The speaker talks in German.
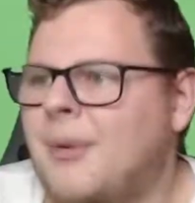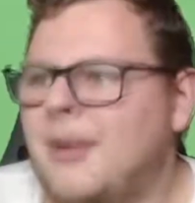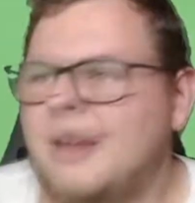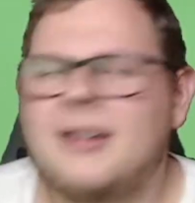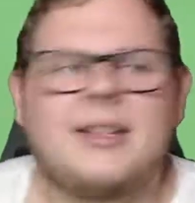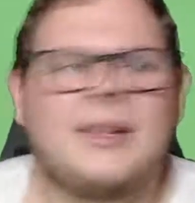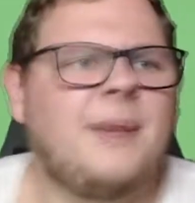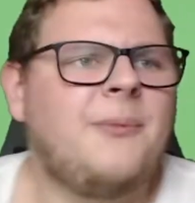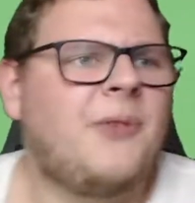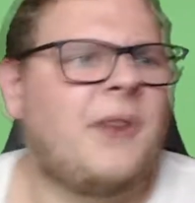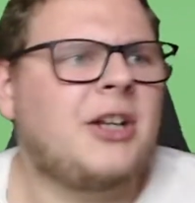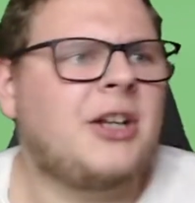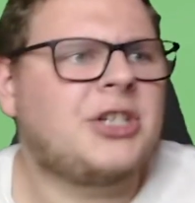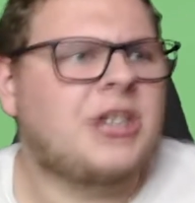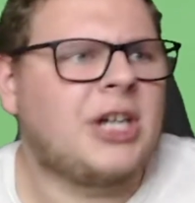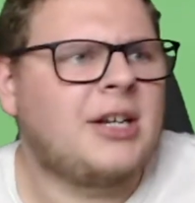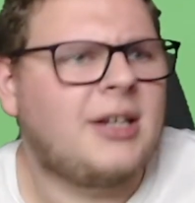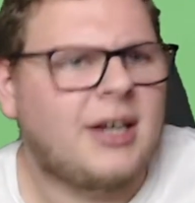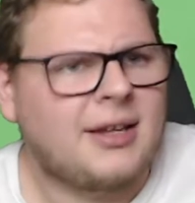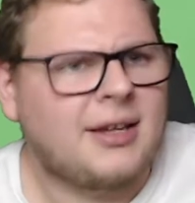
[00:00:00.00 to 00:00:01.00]
Aber in dem Fall,
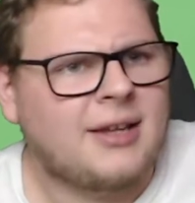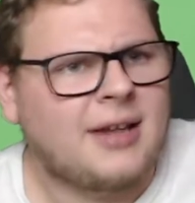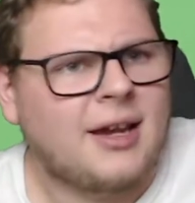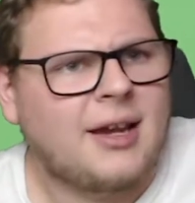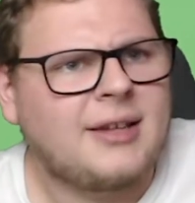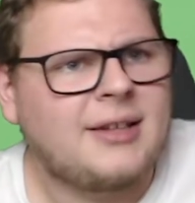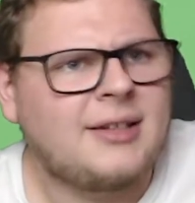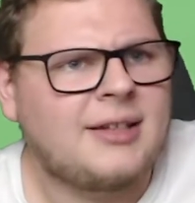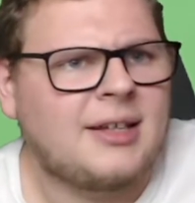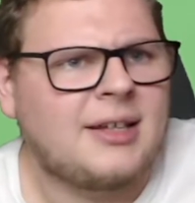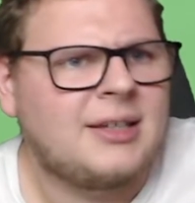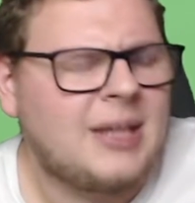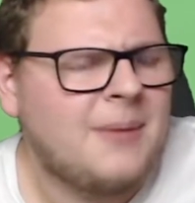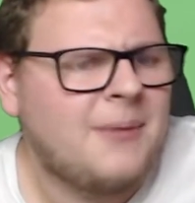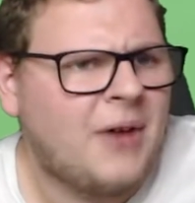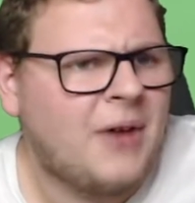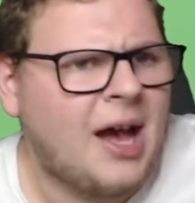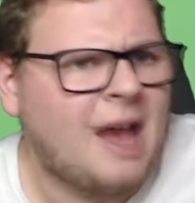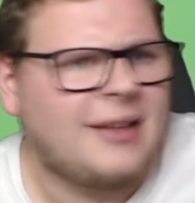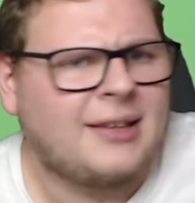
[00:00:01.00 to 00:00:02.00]
Chat, liege ich da richtig. In
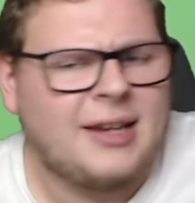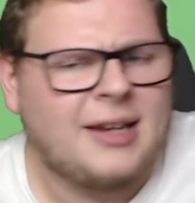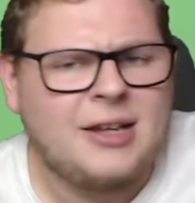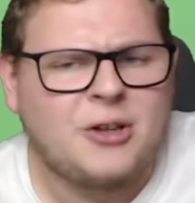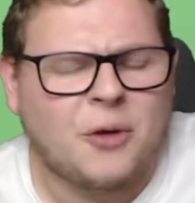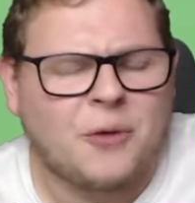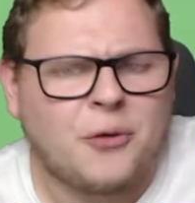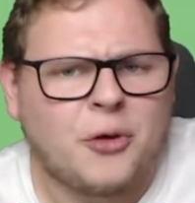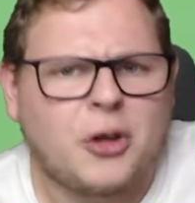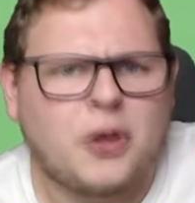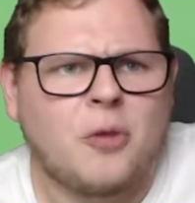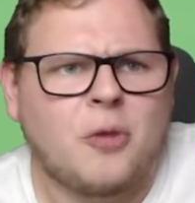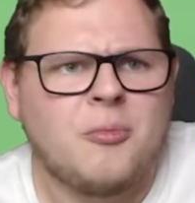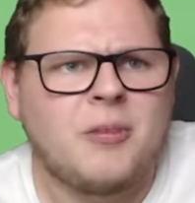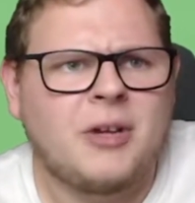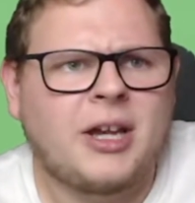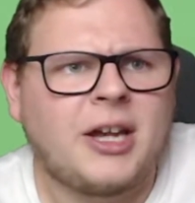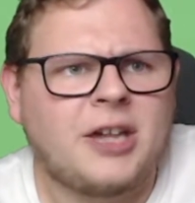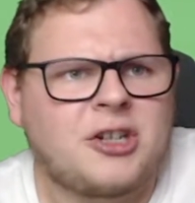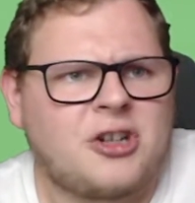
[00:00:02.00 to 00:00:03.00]
dem Fall hat er ihn doch wirklich
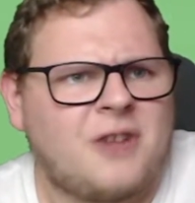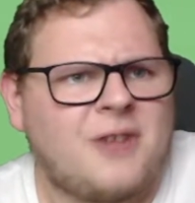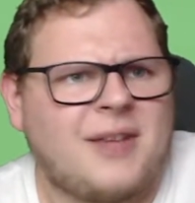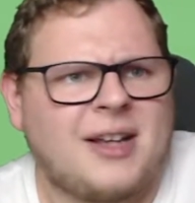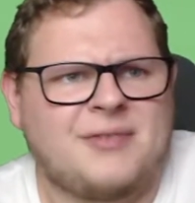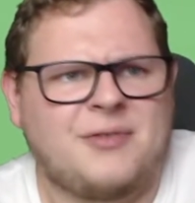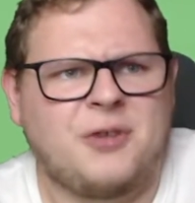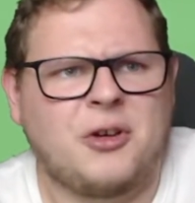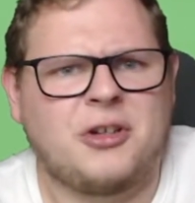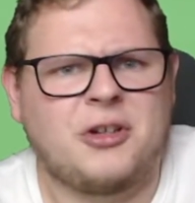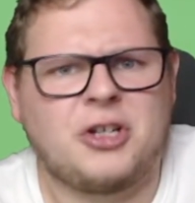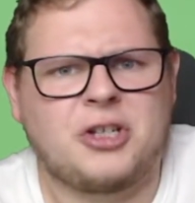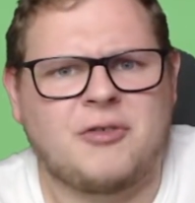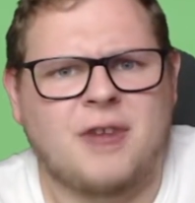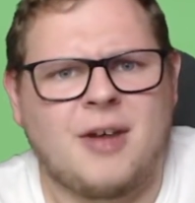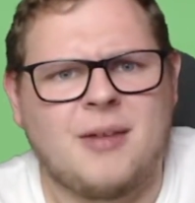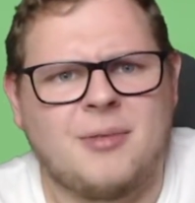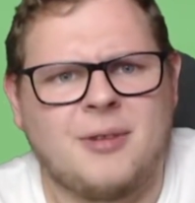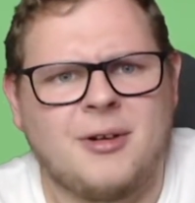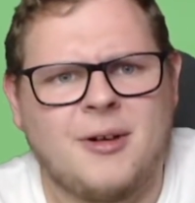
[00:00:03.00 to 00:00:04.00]
umgegrätscht oder war es wirklich eine
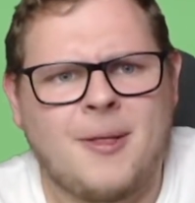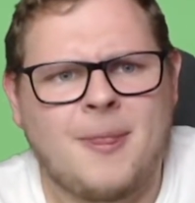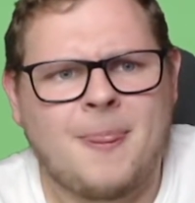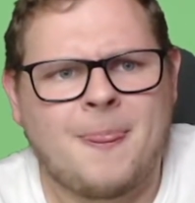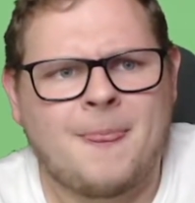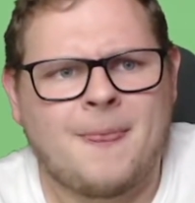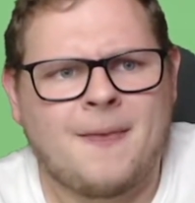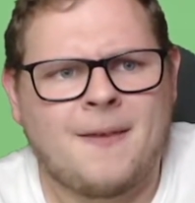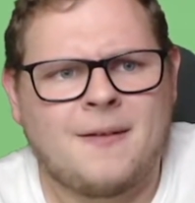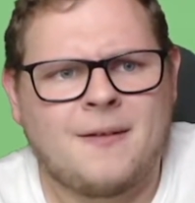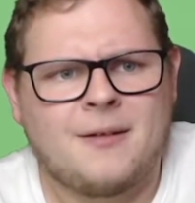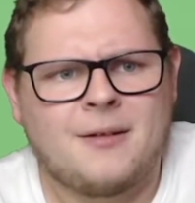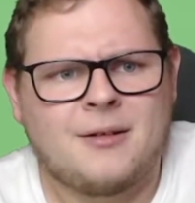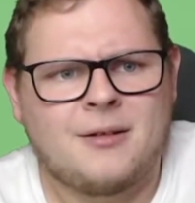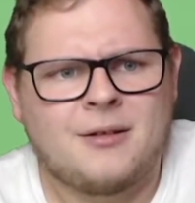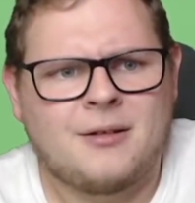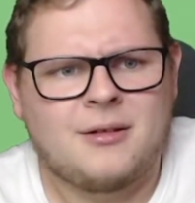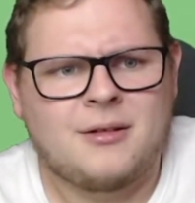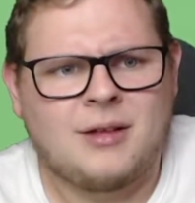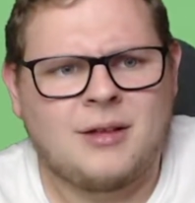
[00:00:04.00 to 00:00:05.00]
Schwalbe?
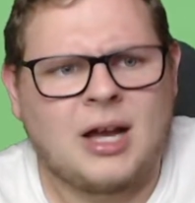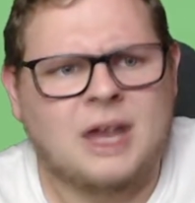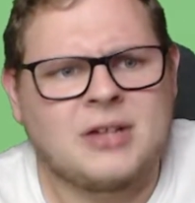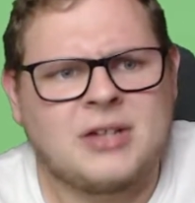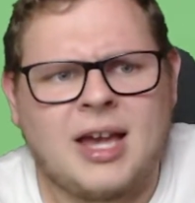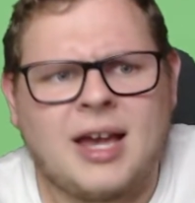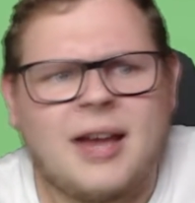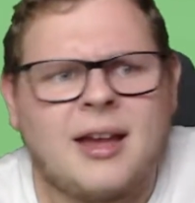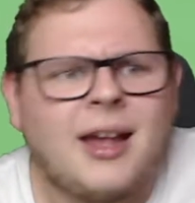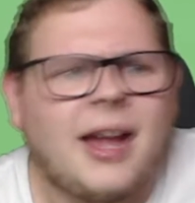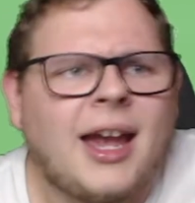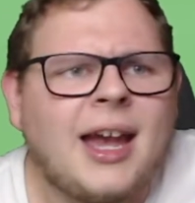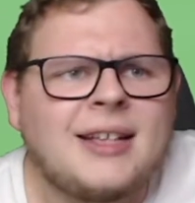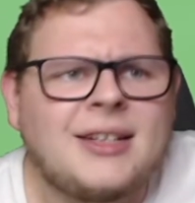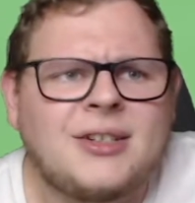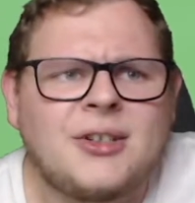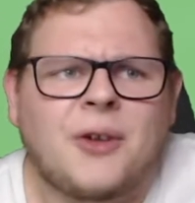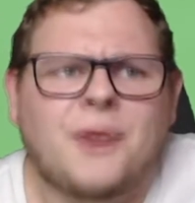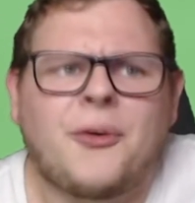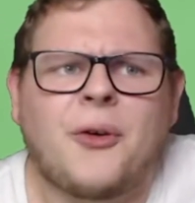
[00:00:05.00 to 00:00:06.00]
Also er, er
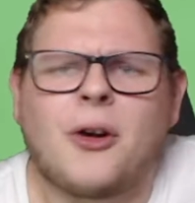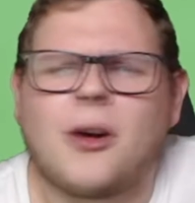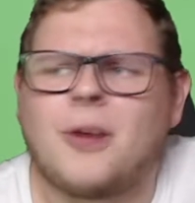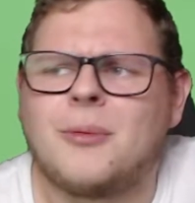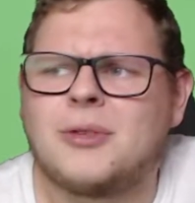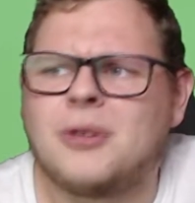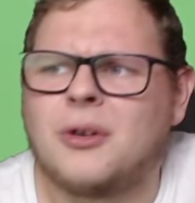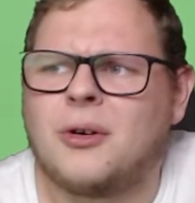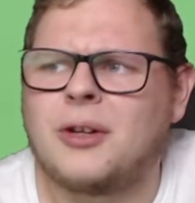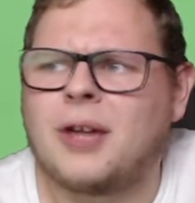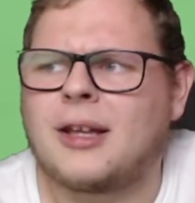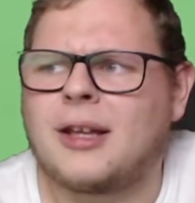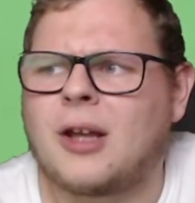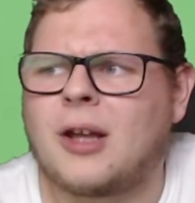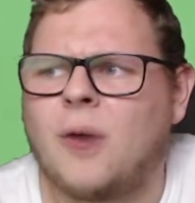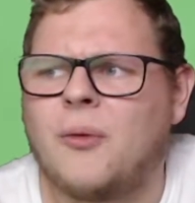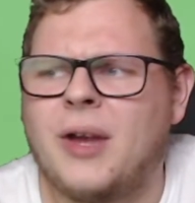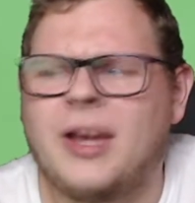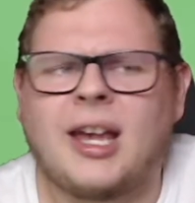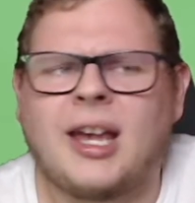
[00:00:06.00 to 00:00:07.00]
regt sich doch vollkommen zu Unrecht
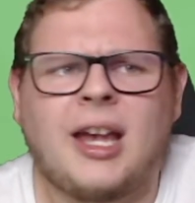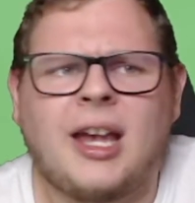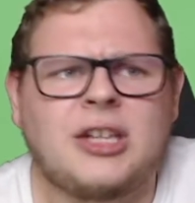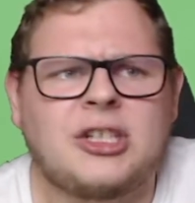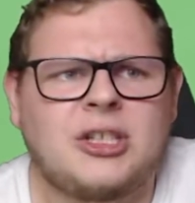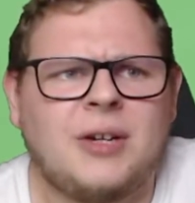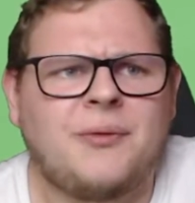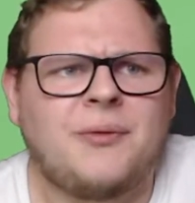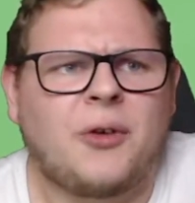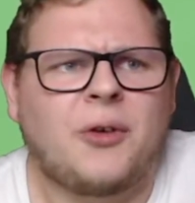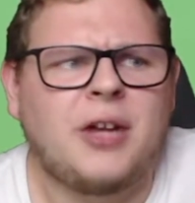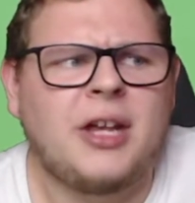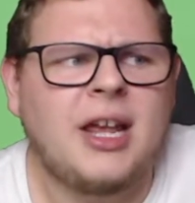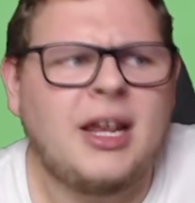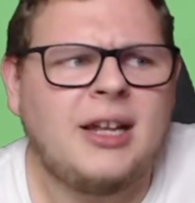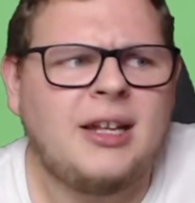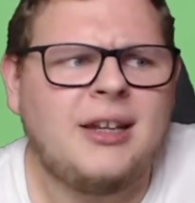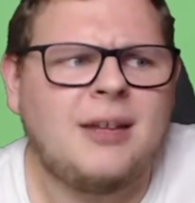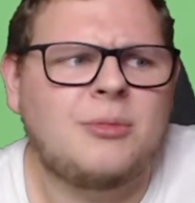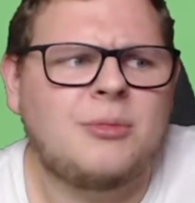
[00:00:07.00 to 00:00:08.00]
auf. Er grätscht ihn von
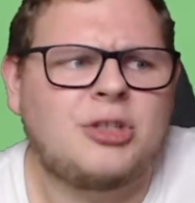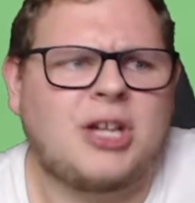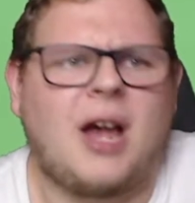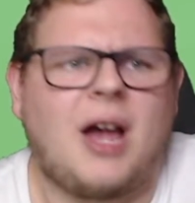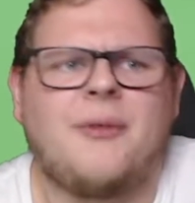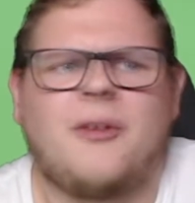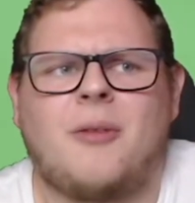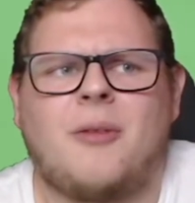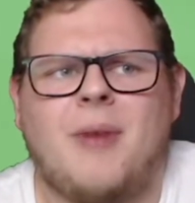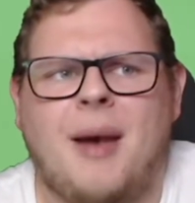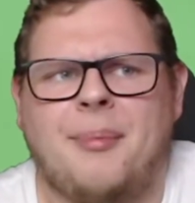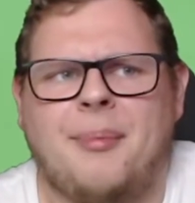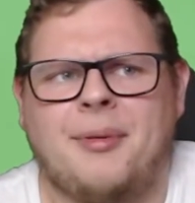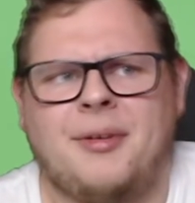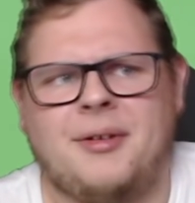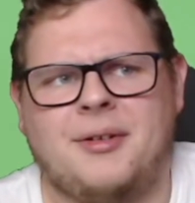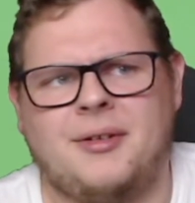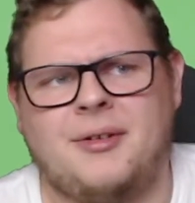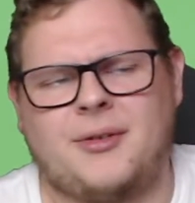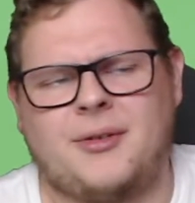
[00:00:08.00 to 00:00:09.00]
hinten im Strafraum
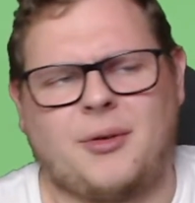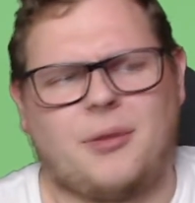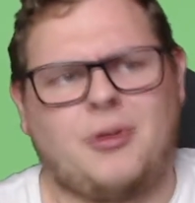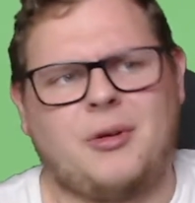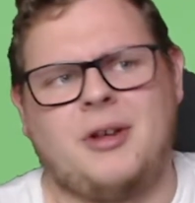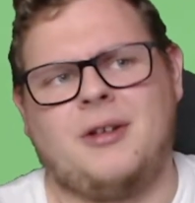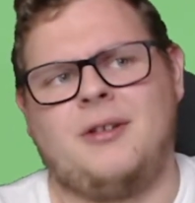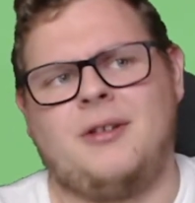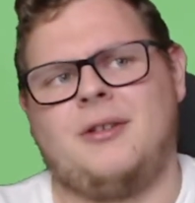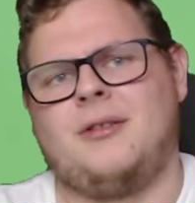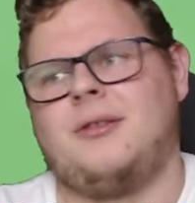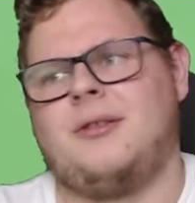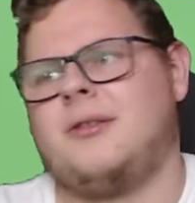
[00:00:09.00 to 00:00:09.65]
ab. Sorry.